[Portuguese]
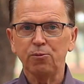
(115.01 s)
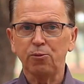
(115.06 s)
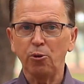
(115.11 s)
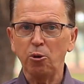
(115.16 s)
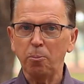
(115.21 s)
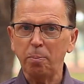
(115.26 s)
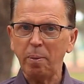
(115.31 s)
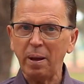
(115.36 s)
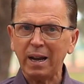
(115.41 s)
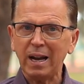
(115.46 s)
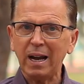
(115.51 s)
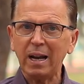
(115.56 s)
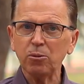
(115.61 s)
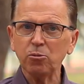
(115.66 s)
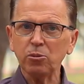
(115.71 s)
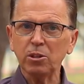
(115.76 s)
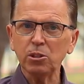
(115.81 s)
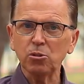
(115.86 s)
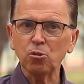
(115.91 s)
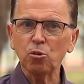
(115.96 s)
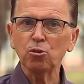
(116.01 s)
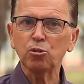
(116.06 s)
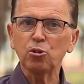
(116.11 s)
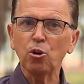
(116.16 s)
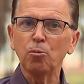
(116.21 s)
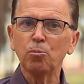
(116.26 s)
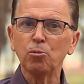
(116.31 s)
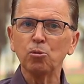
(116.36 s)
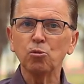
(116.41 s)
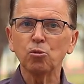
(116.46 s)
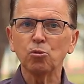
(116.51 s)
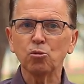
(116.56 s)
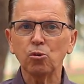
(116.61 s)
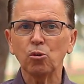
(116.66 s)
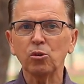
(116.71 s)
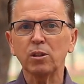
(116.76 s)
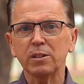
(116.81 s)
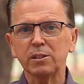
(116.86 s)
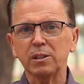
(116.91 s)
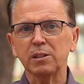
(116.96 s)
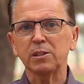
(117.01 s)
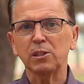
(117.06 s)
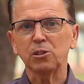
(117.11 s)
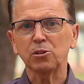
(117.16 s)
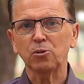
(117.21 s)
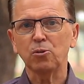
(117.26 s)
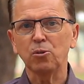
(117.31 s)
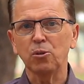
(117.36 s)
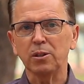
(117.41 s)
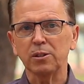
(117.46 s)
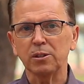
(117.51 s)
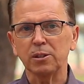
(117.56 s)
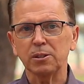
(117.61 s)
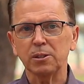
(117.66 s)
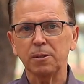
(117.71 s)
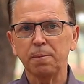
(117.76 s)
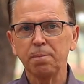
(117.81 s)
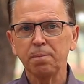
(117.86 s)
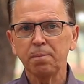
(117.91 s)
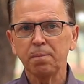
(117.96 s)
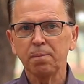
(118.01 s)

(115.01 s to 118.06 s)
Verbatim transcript: Foi o pecado que trouxe ao mundo todas essas coisas.